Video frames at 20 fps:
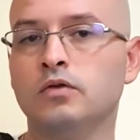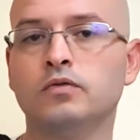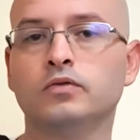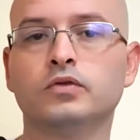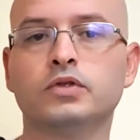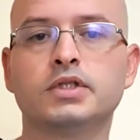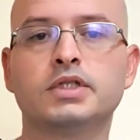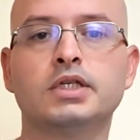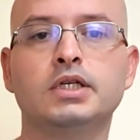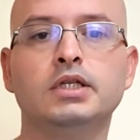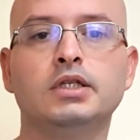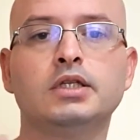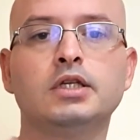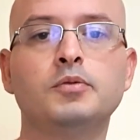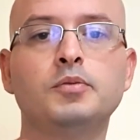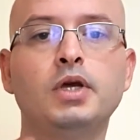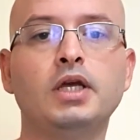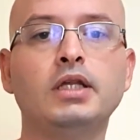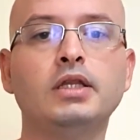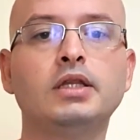Você
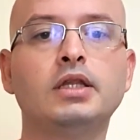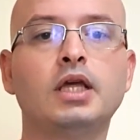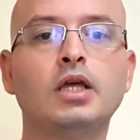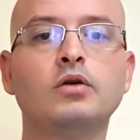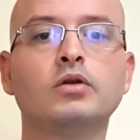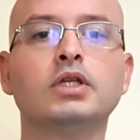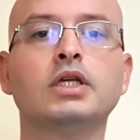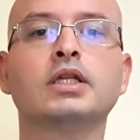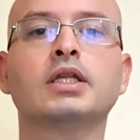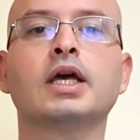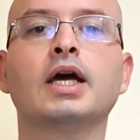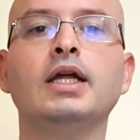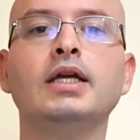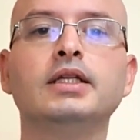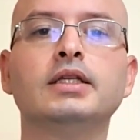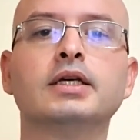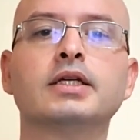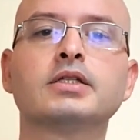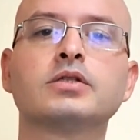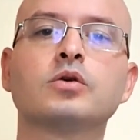também tem o
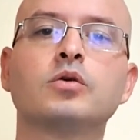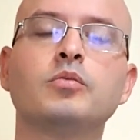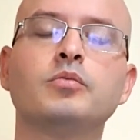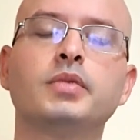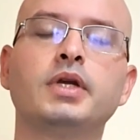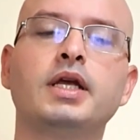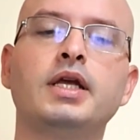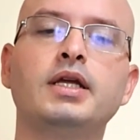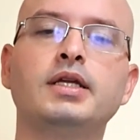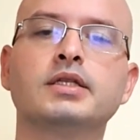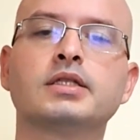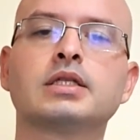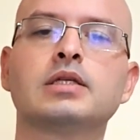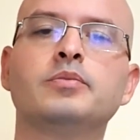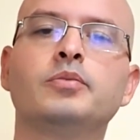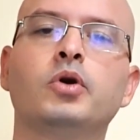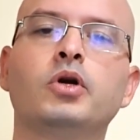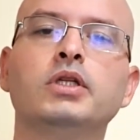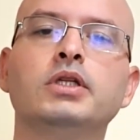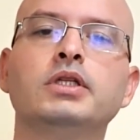detalhe das ombreiras que
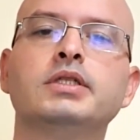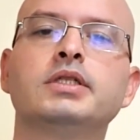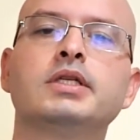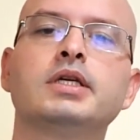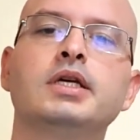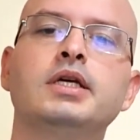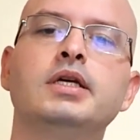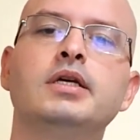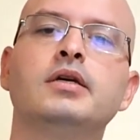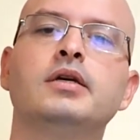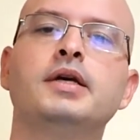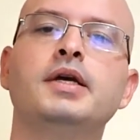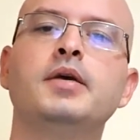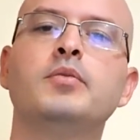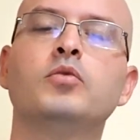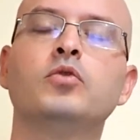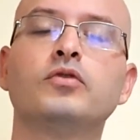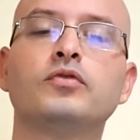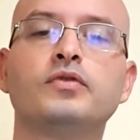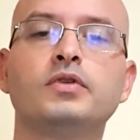podem ser
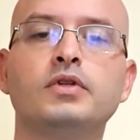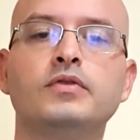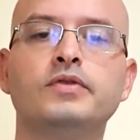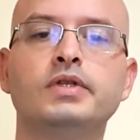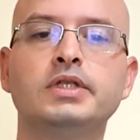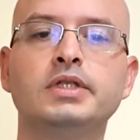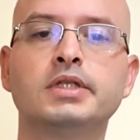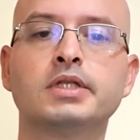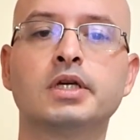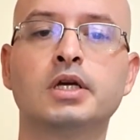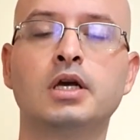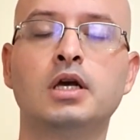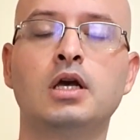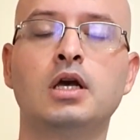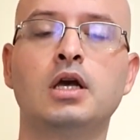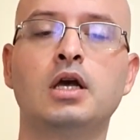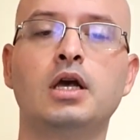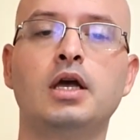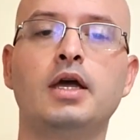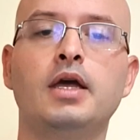removíveis
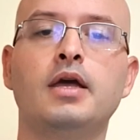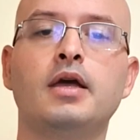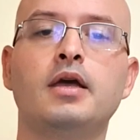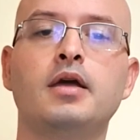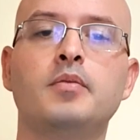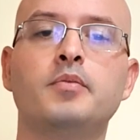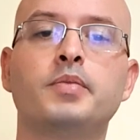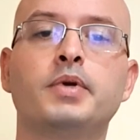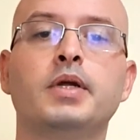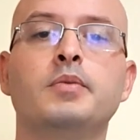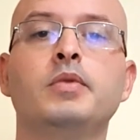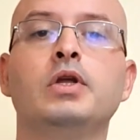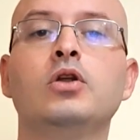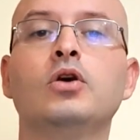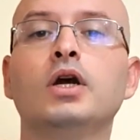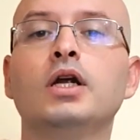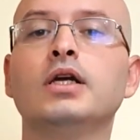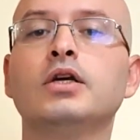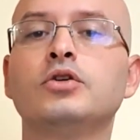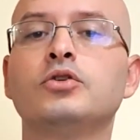é, para
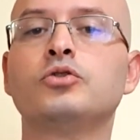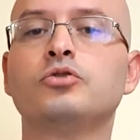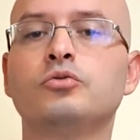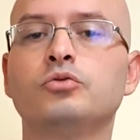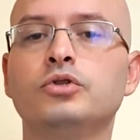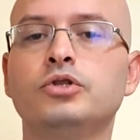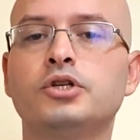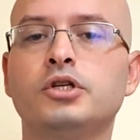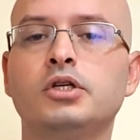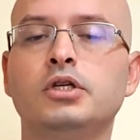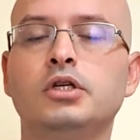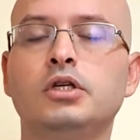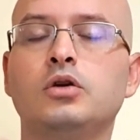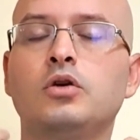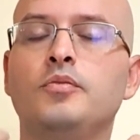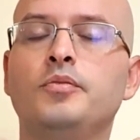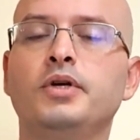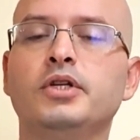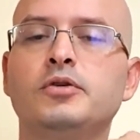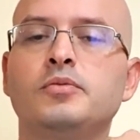melhor ajuste e
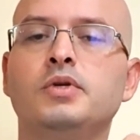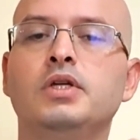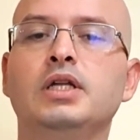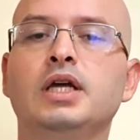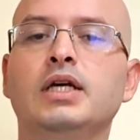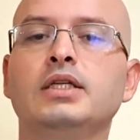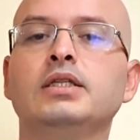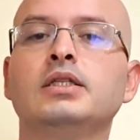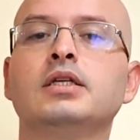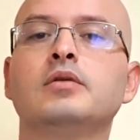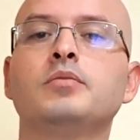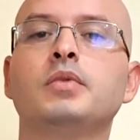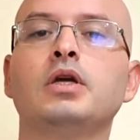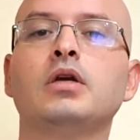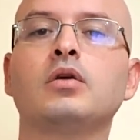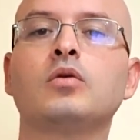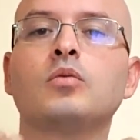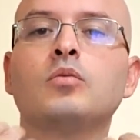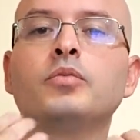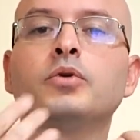compatibilidade
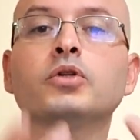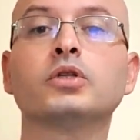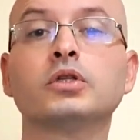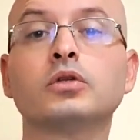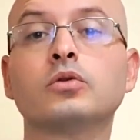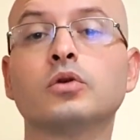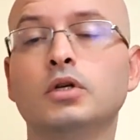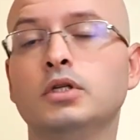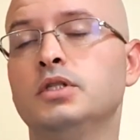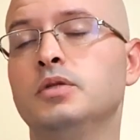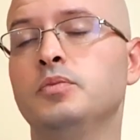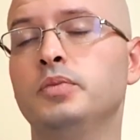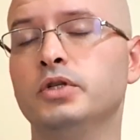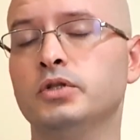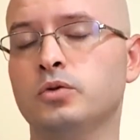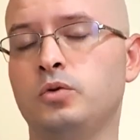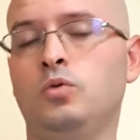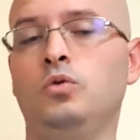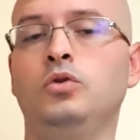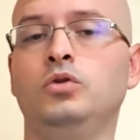também com protetores de
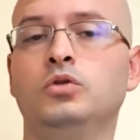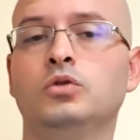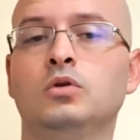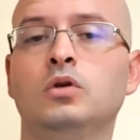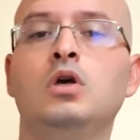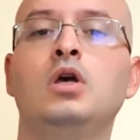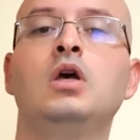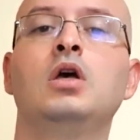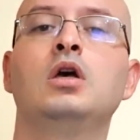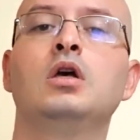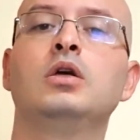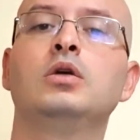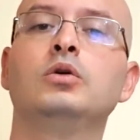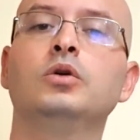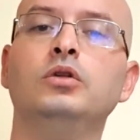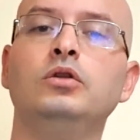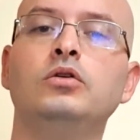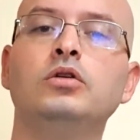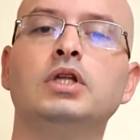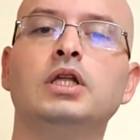pescoço. E
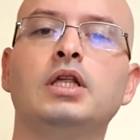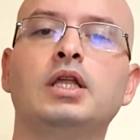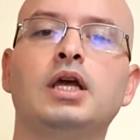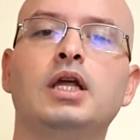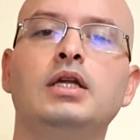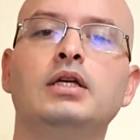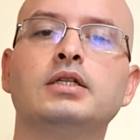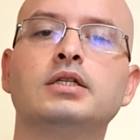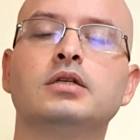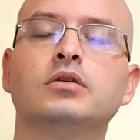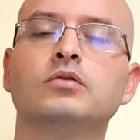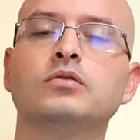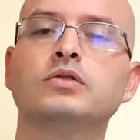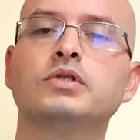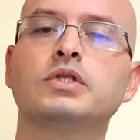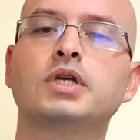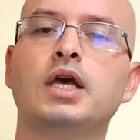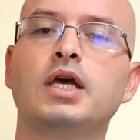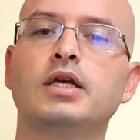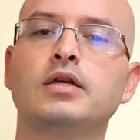outro detalhe que você
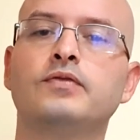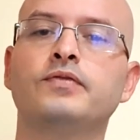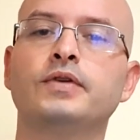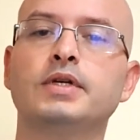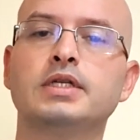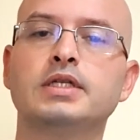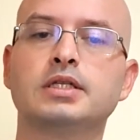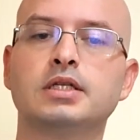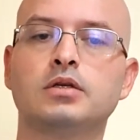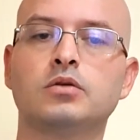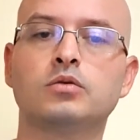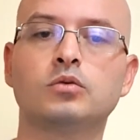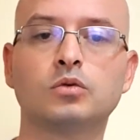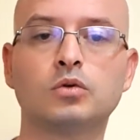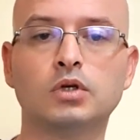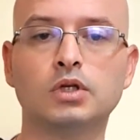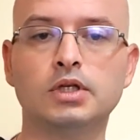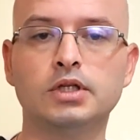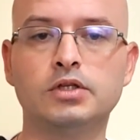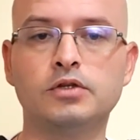consegue fazer com o
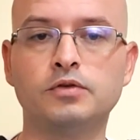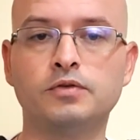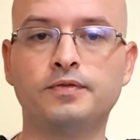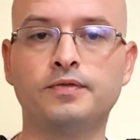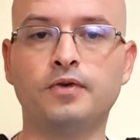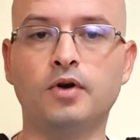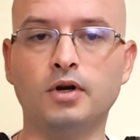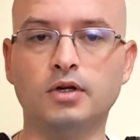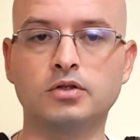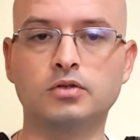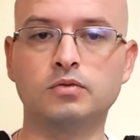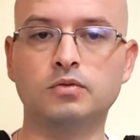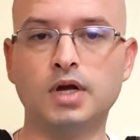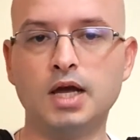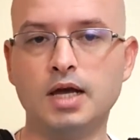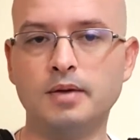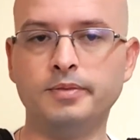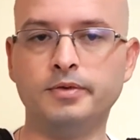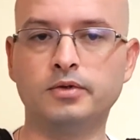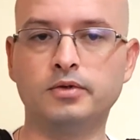colete Fox
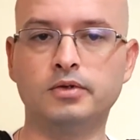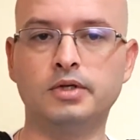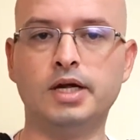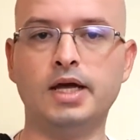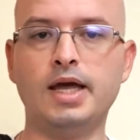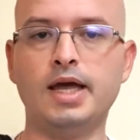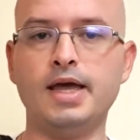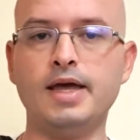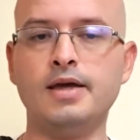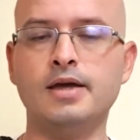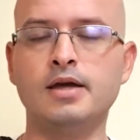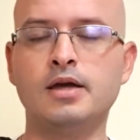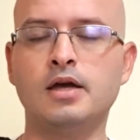Raptor é